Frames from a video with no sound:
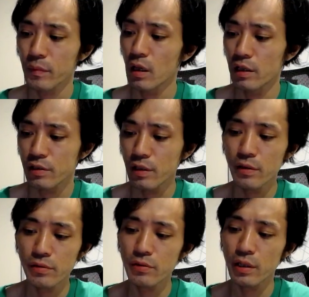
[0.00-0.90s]
え
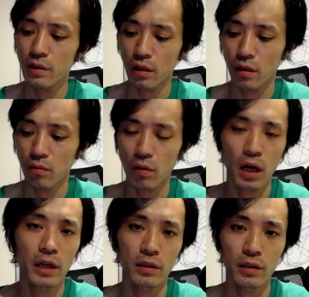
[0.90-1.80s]
セールスレターを
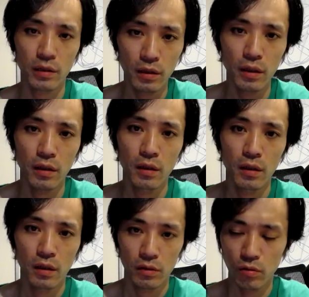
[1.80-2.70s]
書いてきて、
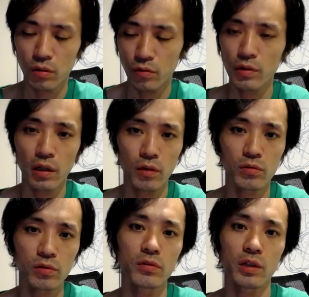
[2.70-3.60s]
それで売り上げを
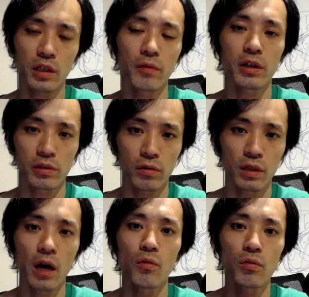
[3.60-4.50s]
作ってきたわけですよ。
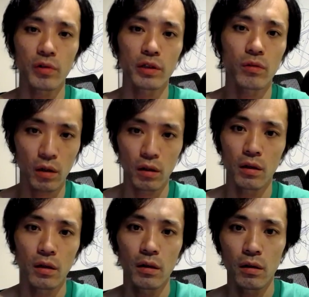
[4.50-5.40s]
何億円とか。
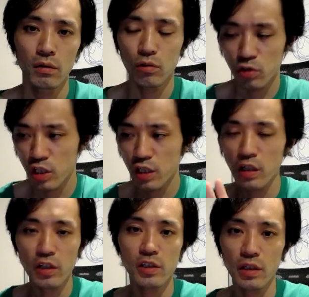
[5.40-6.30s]
で、それ実
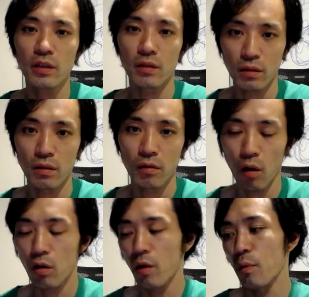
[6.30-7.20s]
感してきたんで、
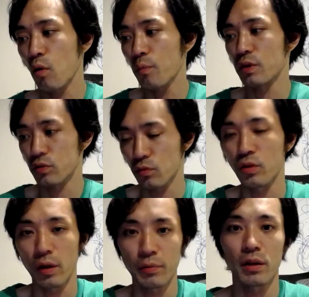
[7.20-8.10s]
あ、やっぱコピーすごい
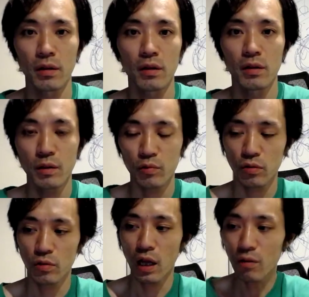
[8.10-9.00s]
な、みたいな。でもそ
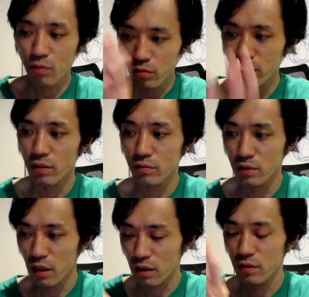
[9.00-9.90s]
の何億円売
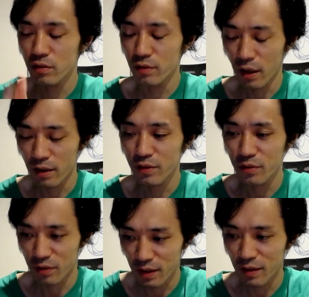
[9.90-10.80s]
り上げる、上げる
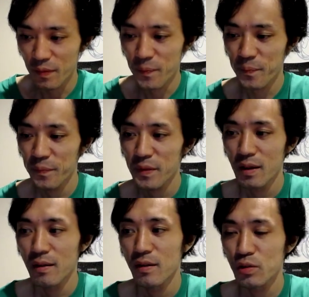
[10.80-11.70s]
のに、
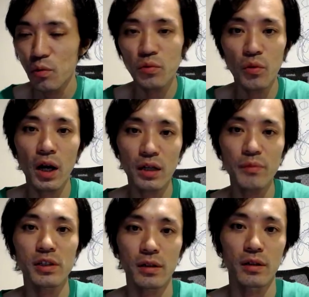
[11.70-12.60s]
相当書き
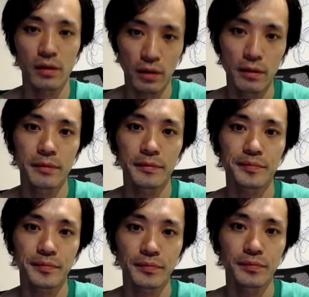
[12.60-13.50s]
ましたからね。
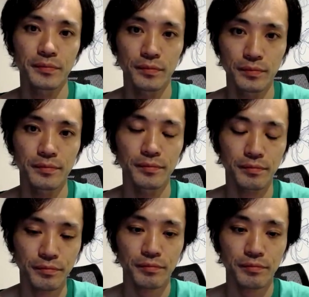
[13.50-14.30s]
うん。